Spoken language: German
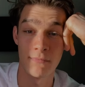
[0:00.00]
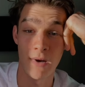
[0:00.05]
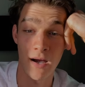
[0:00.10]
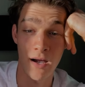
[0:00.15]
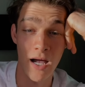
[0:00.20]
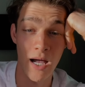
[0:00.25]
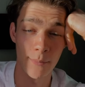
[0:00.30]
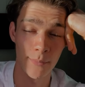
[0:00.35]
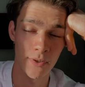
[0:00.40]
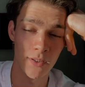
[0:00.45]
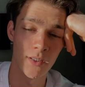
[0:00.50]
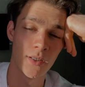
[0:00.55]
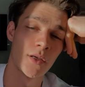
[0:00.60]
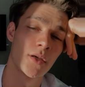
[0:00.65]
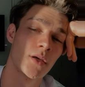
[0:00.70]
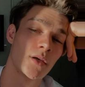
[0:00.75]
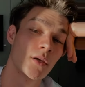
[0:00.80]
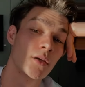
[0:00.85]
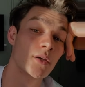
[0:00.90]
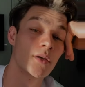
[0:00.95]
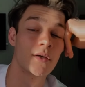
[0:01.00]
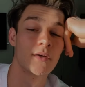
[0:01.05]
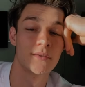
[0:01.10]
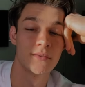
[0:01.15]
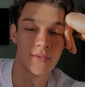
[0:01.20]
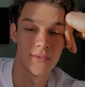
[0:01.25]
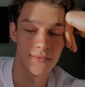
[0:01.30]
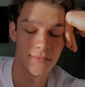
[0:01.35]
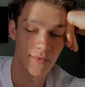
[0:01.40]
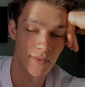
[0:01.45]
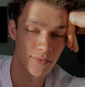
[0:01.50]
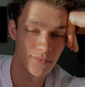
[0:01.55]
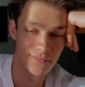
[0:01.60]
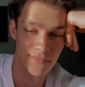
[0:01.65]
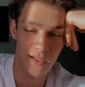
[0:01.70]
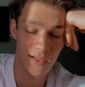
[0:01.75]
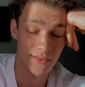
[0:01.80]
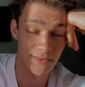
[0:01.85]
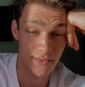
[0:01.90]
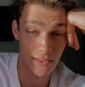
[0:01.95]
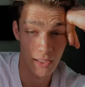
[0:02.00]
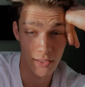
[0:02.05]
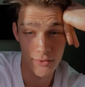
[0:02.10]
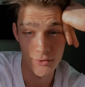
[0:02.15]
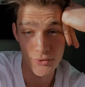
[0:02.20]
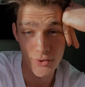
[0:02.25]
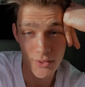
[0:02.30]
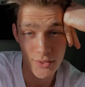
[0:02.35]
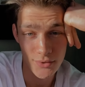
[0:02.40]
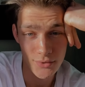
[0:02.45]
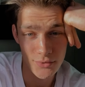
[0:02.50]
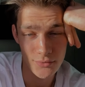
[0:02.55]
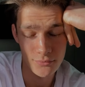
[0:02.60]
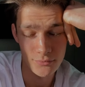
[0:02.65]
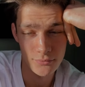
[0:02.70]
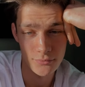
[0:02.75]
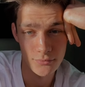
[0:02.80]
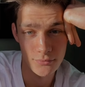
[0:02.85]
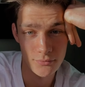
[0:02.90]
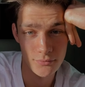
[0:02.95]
mach ab. Deswegen mache ich es gar nicht erst.